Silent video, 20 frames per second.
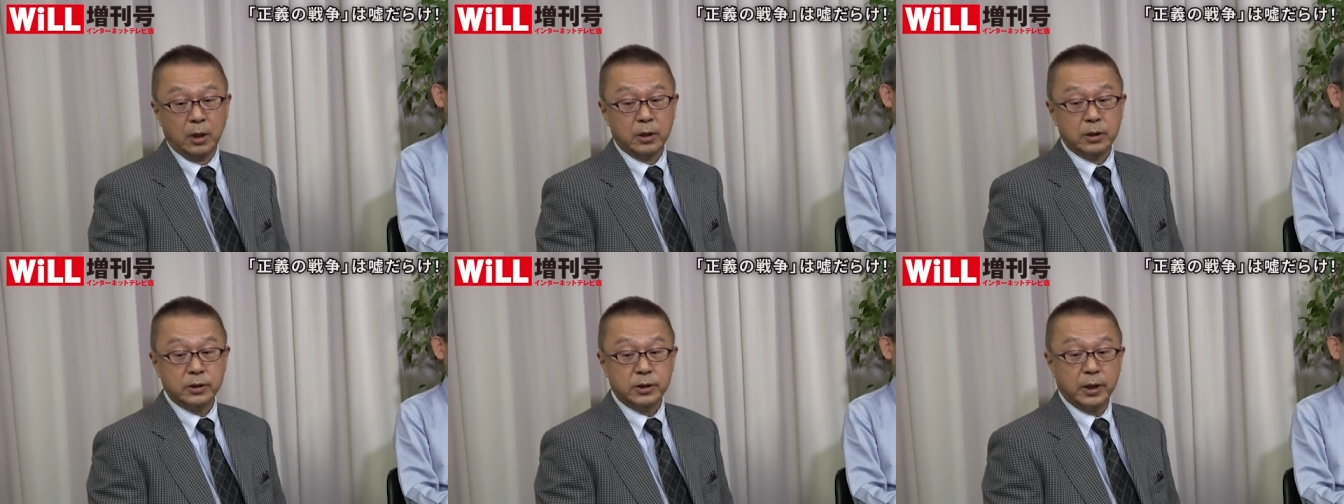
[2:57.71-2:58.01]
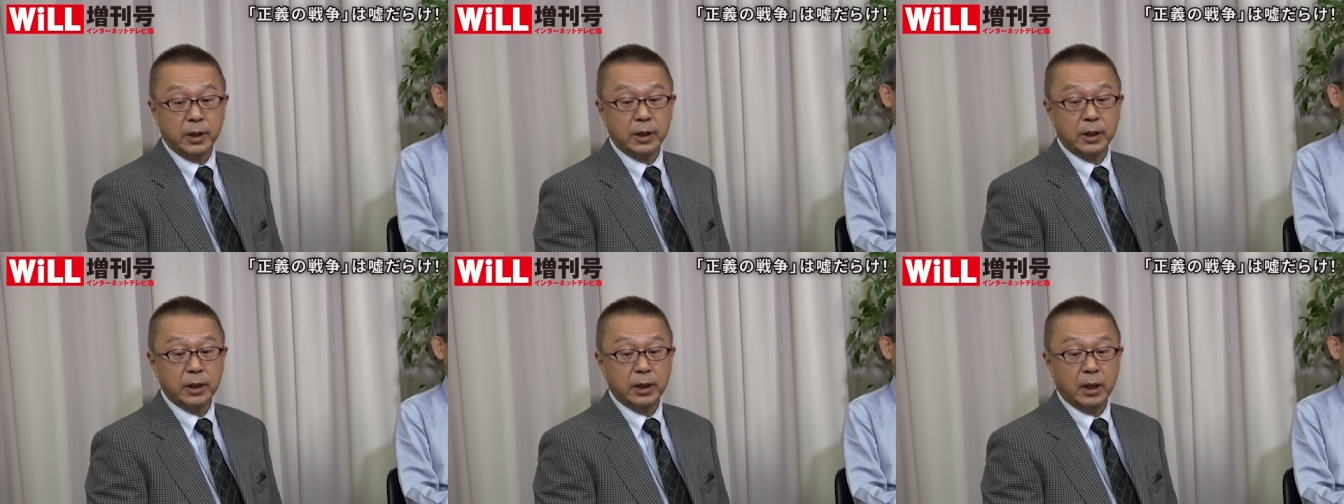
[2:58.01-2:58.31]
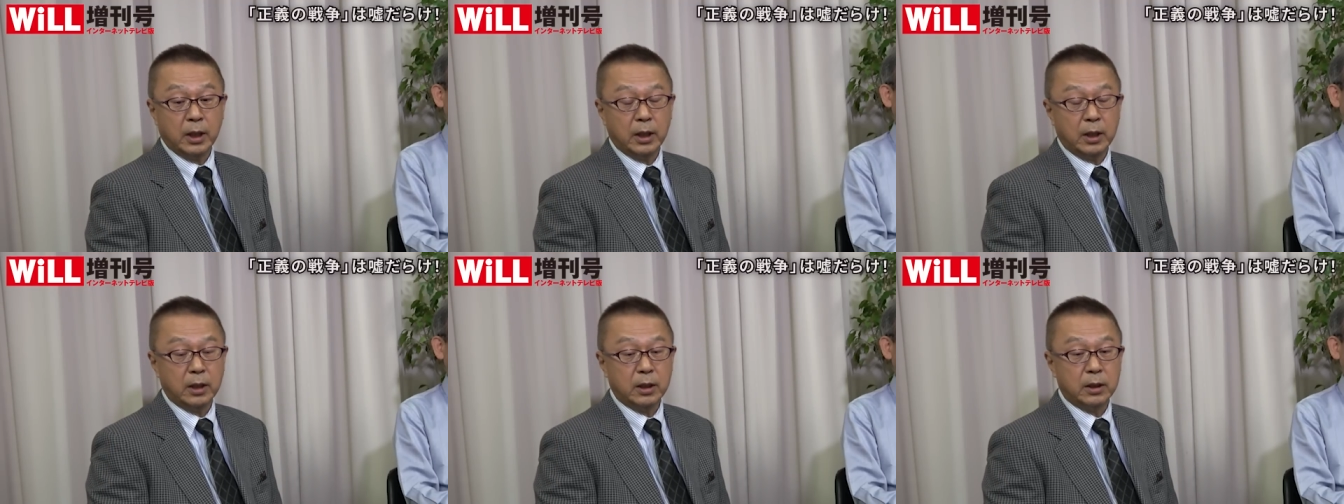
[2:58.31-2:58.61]
視点
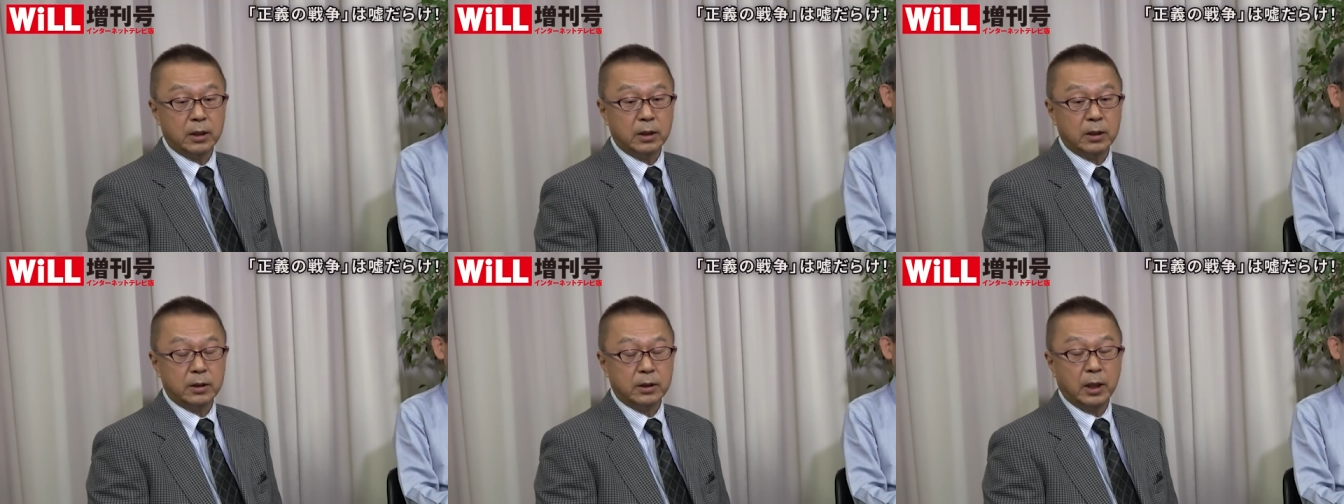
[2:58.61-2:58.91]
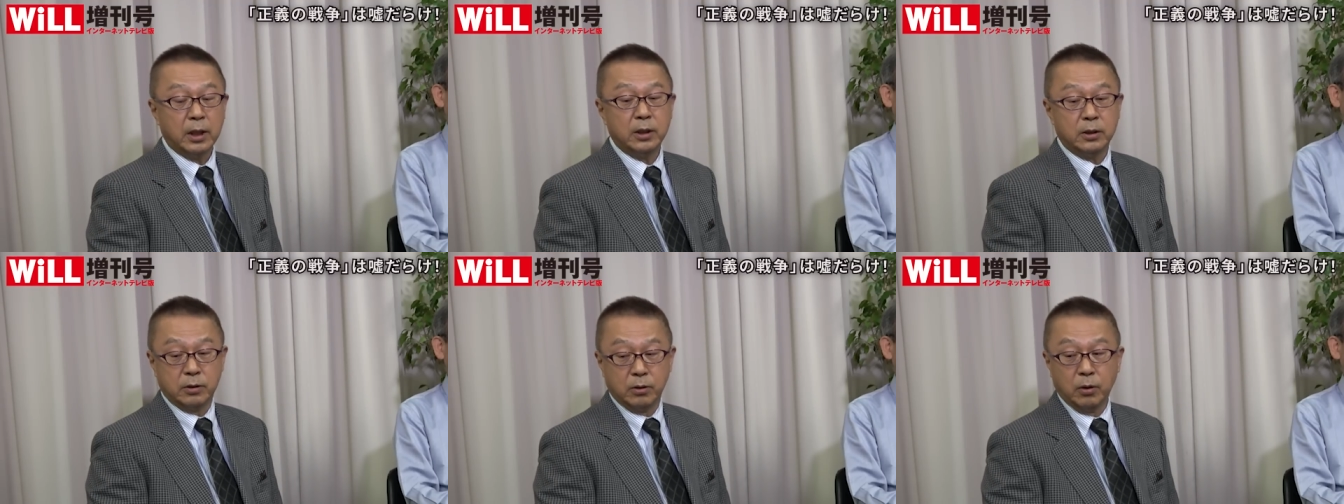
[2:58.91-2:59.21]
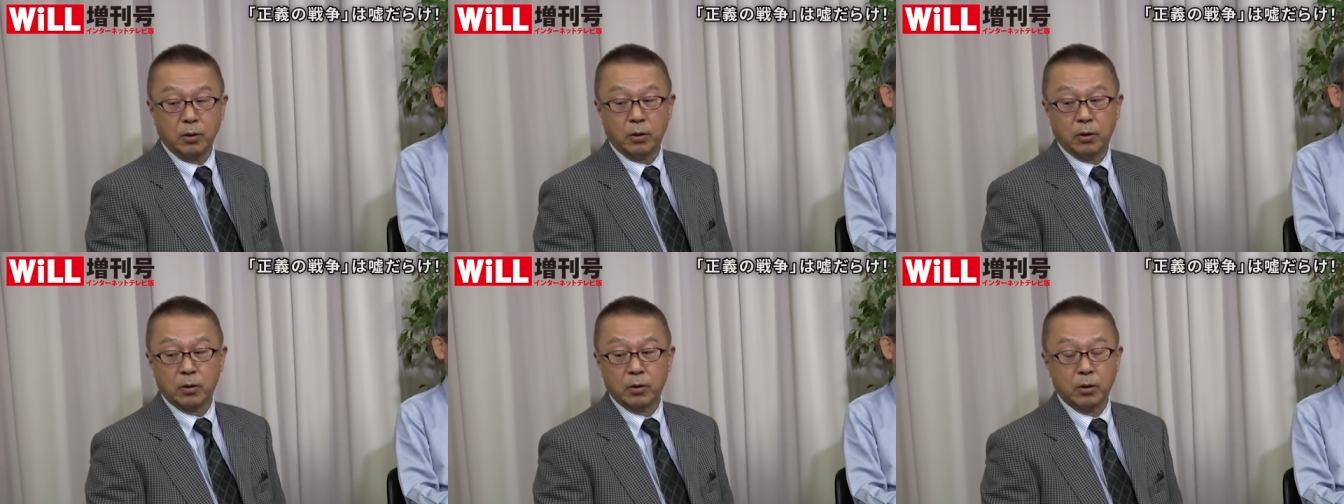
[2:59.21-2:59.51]
がない
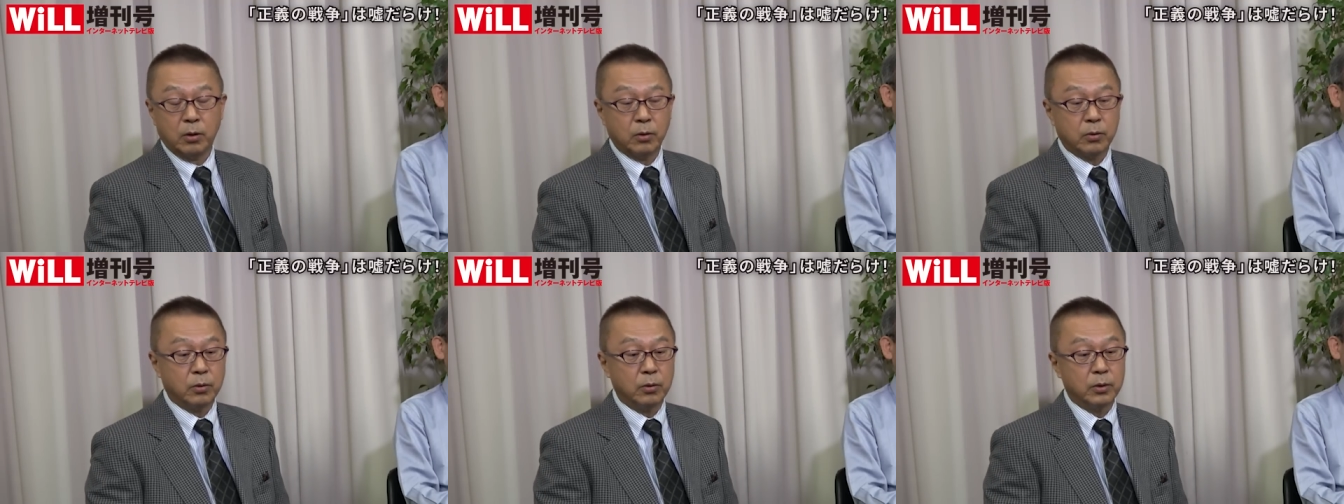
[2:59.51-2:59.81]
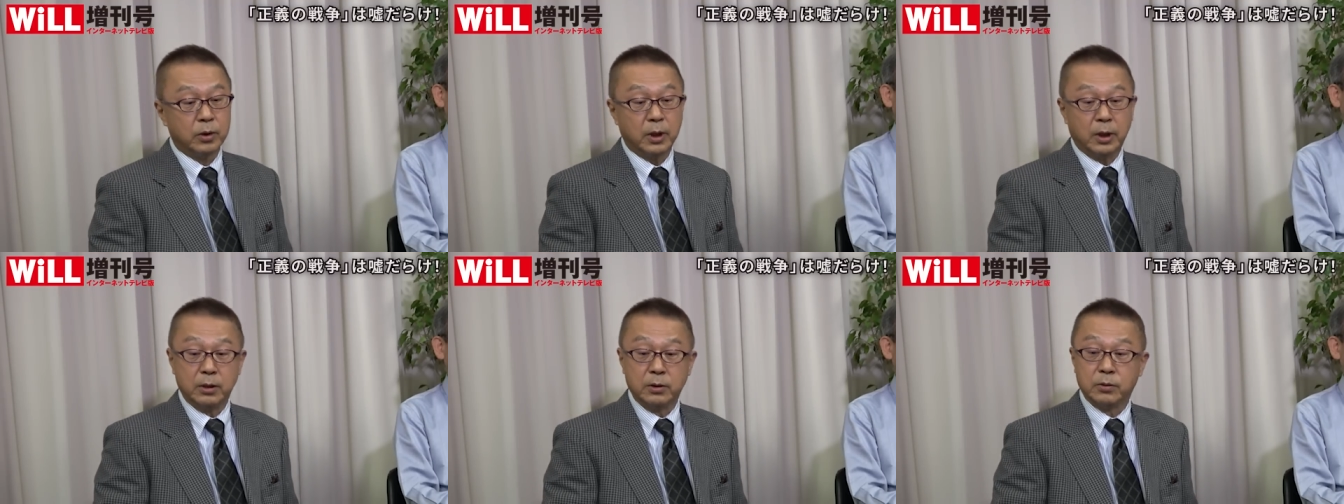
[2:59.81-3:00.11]
と今回